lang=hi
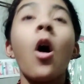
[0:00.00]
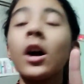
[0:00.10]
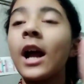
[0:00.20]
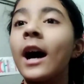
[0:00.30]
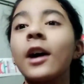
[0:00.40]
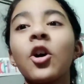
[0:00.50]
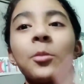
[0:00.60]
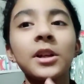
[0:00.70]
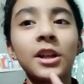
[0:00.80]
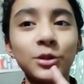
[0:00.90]
और हाँ
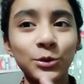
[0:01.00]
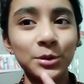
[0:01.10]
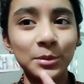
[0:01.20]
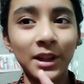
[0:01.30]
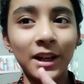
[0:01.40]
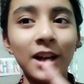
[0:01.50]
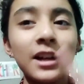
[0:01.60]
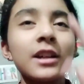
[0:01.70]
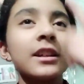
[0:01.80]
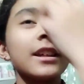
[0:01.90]
कॉमेंट करके ज़रूर से बताना
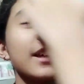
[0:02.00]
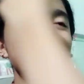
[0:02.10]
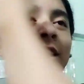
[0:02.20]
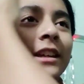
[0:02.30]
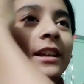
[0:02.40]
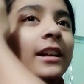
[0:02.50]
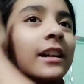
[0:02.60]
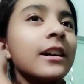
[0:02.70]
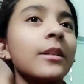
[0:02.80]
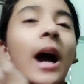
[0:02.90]
कि
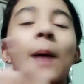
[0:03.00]
uh,